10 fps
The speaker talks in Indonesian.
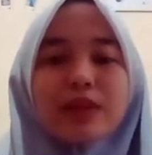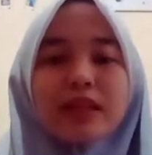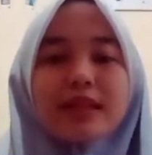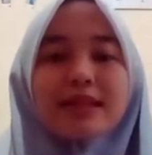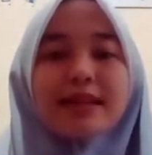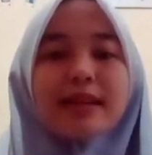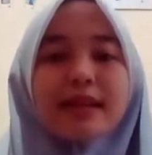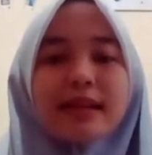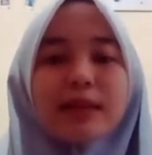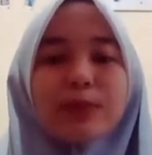ala
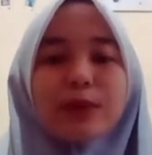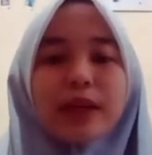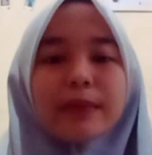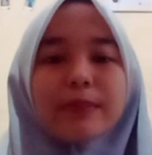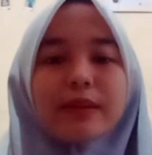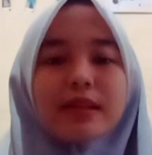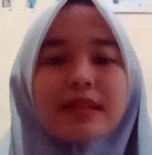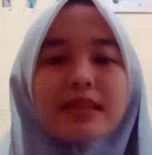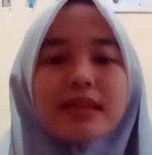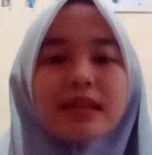sayyidina Muhammad
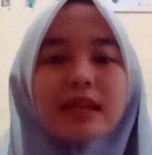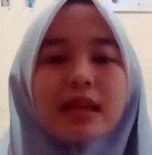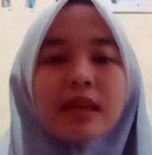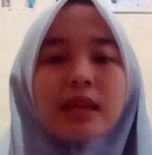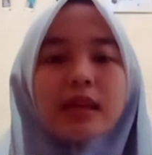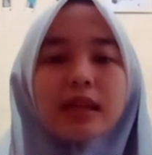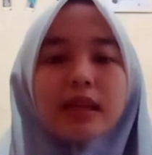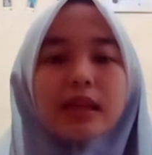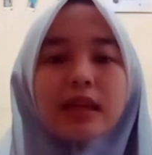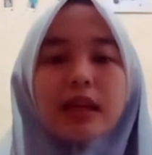insan
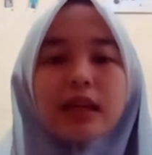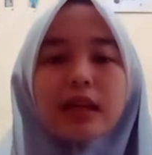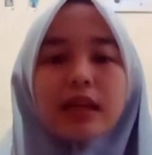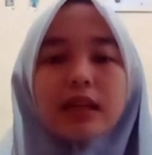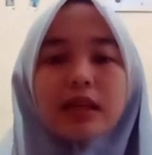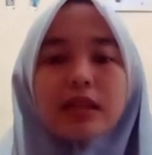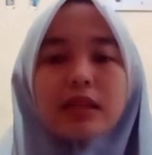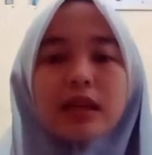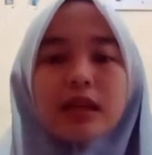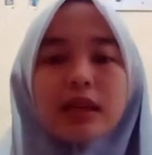iki ilan
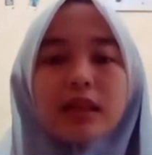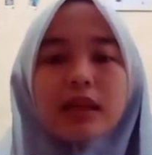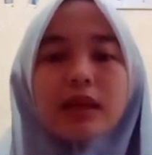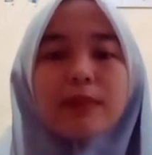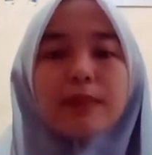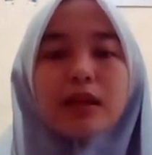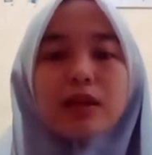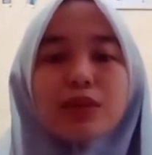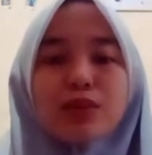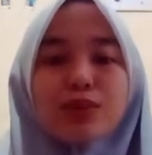najati min
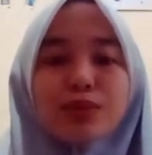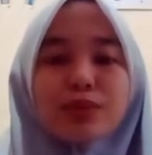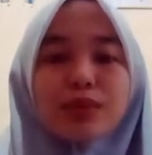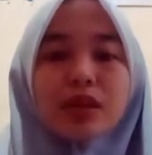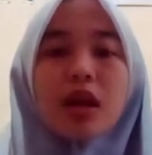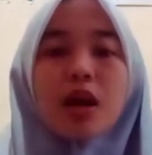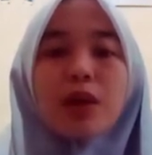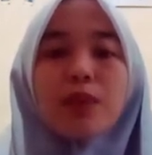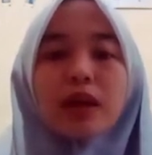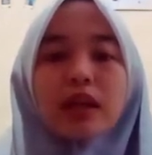ajur
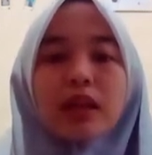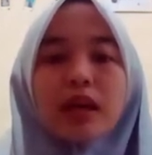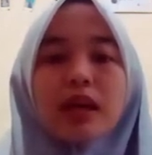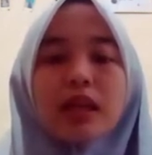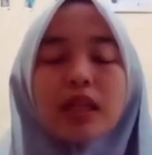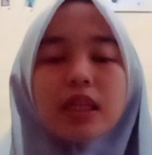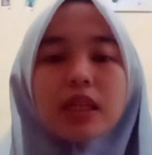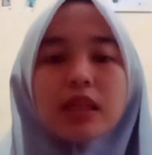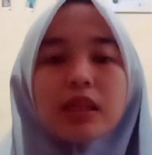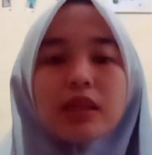wa ala
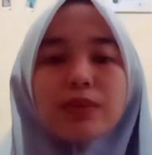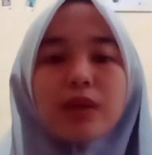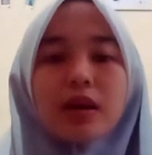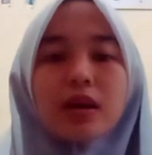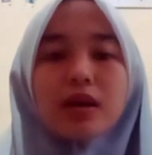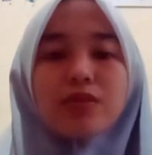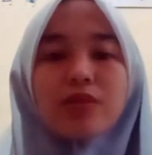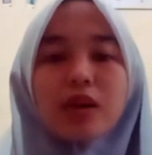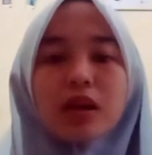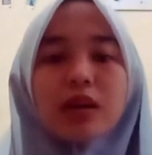alihi wa
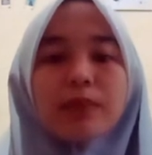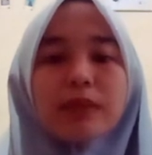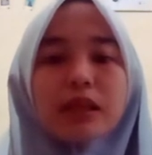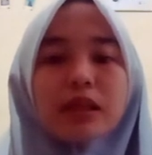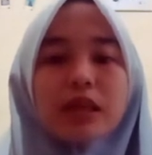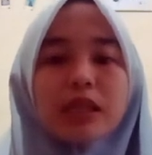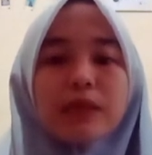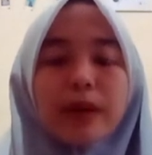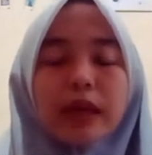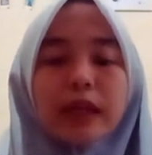ashabihi
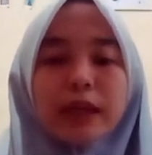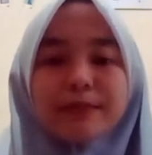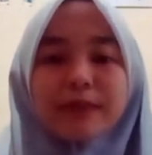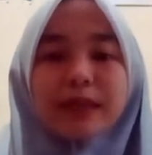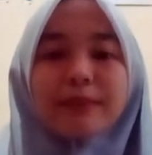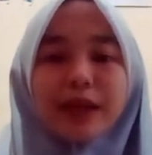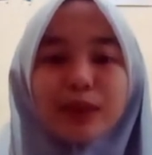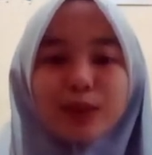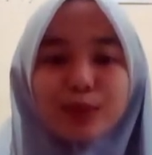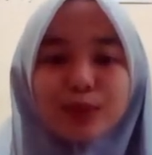ajmain amma
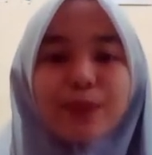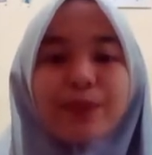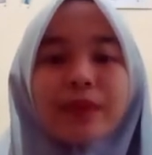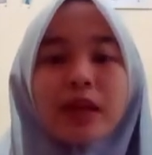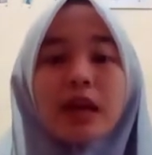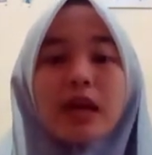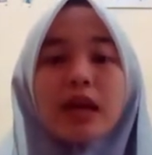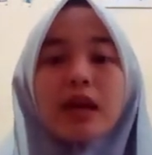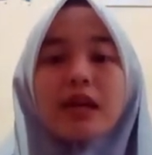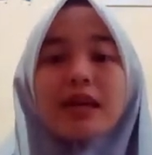ba'du.
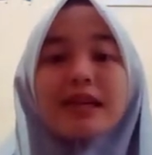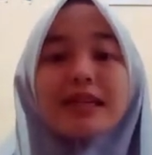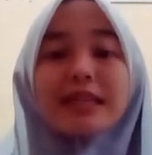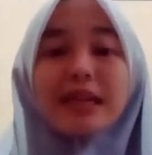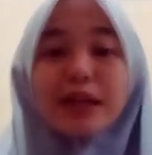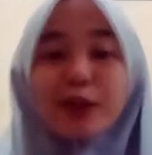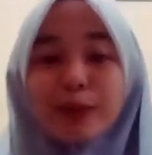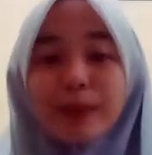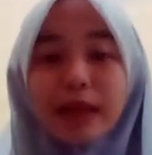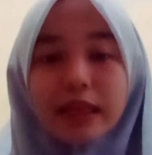Yang saya
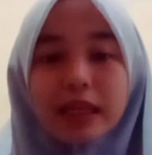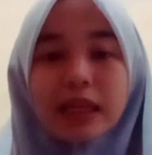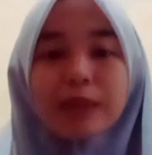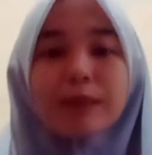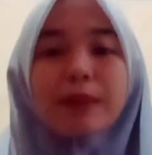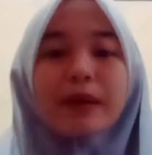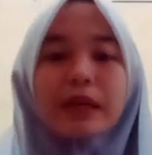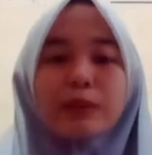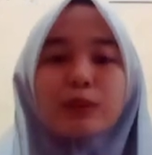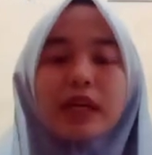hormati
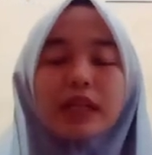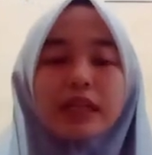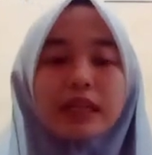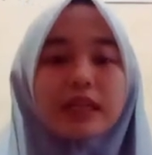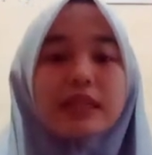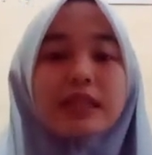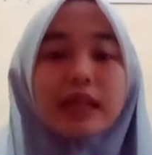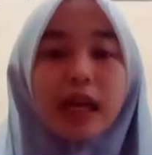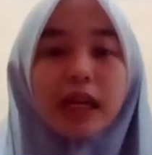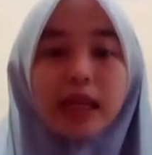Bapak Ibu hadirin
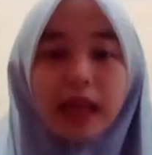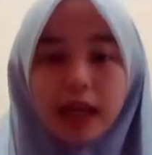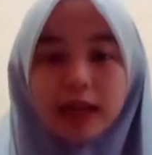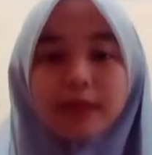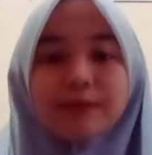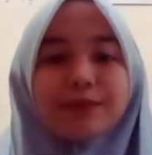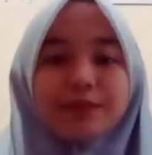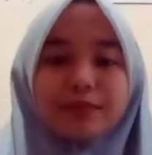sekalian,